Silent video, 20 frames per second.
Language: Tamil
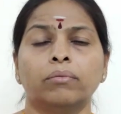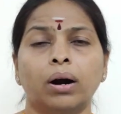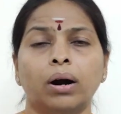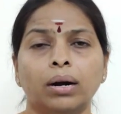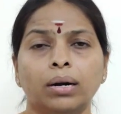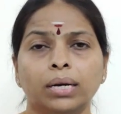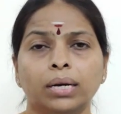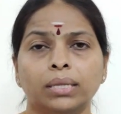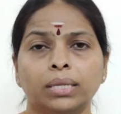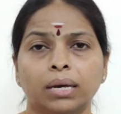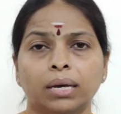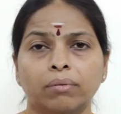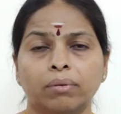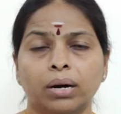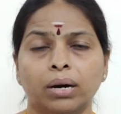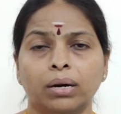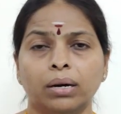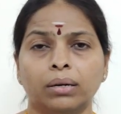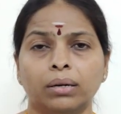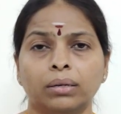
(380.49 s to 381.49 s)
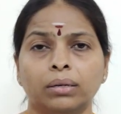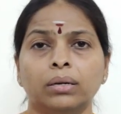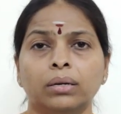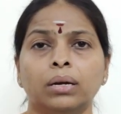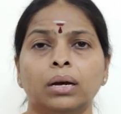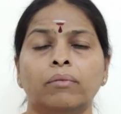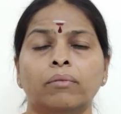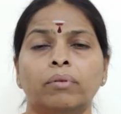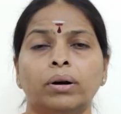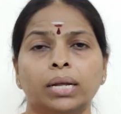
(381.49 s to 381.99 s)
வாழ்க தேவாங்கர்
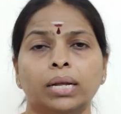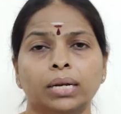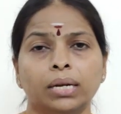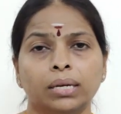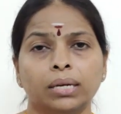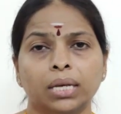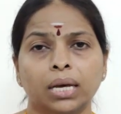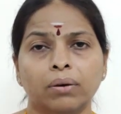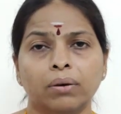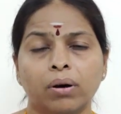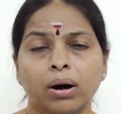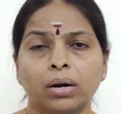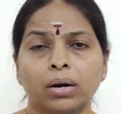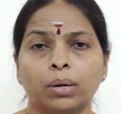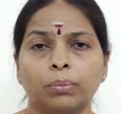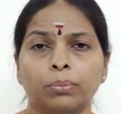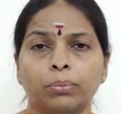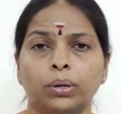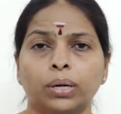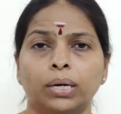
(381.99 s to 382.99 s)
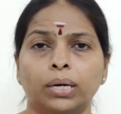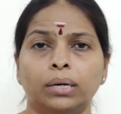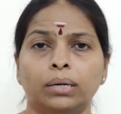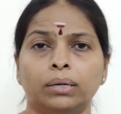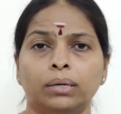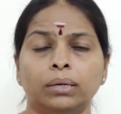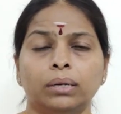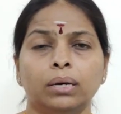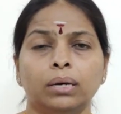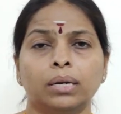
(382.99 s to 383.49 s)
வளர்க தேவாங்கர் புகழ்
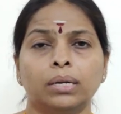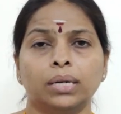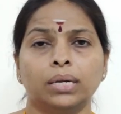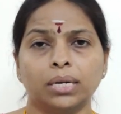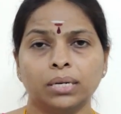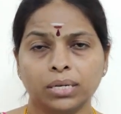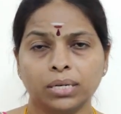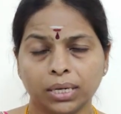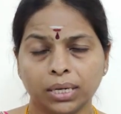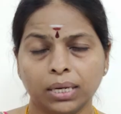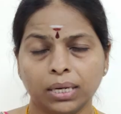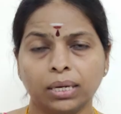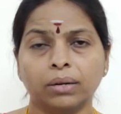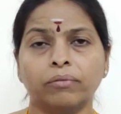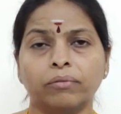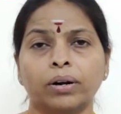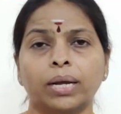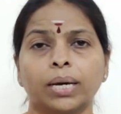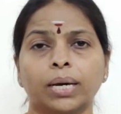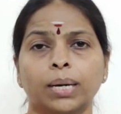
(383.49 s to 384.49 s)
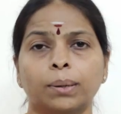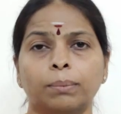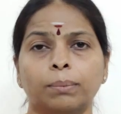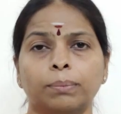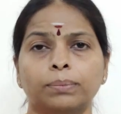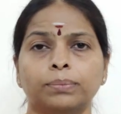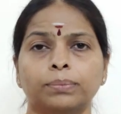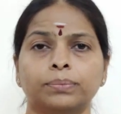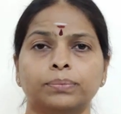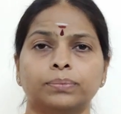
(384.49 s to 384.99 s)
நன்றி வணக்கம்